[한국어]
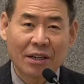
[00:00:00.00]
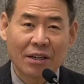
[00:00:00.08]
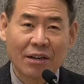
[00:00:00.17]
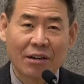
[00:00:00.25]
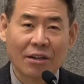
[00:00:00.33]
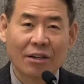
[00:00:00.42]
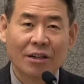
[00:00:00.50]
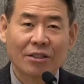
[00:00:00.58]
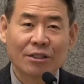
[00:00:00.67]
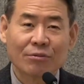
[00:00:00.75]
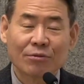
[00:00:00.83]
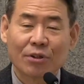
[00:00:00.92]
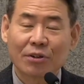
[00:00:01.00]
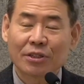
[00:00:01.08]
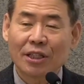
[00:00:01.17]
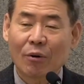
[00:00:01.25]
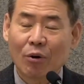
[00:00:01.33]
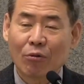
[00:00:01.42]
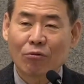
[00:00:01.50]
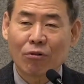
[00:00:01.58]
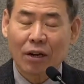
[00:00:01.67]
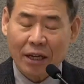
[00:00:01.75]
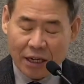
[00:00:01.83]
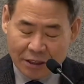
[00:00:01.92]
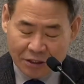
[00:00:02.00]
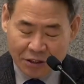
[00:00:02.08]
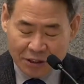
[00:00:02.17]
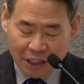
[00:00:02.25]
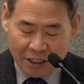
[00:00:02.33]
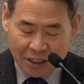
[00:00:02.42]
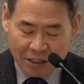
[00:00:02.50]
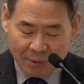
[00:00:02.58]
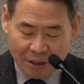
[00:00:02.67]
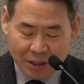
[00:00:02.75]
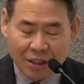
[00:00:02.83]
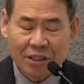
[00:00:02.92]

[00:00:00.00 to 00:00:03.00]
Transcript: 어, 지금 러시아와 우크라이나 전쟁이 있지만